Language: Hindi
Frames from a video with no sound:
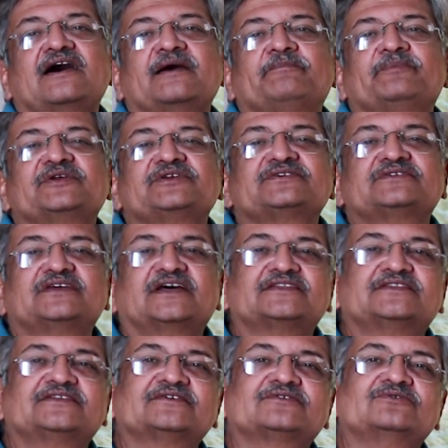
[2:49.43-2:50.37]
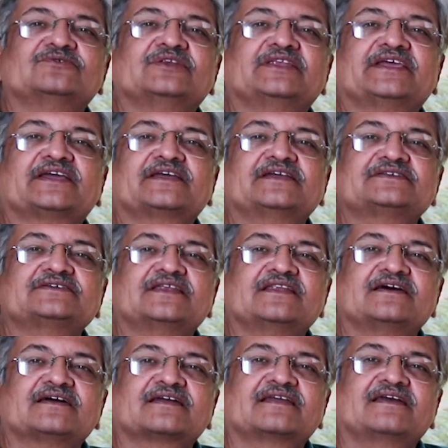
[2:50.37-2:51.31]
अपनी शहजादी को लेके
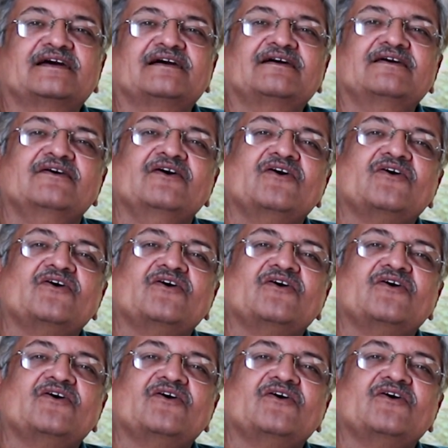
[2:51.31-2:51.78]
चला गया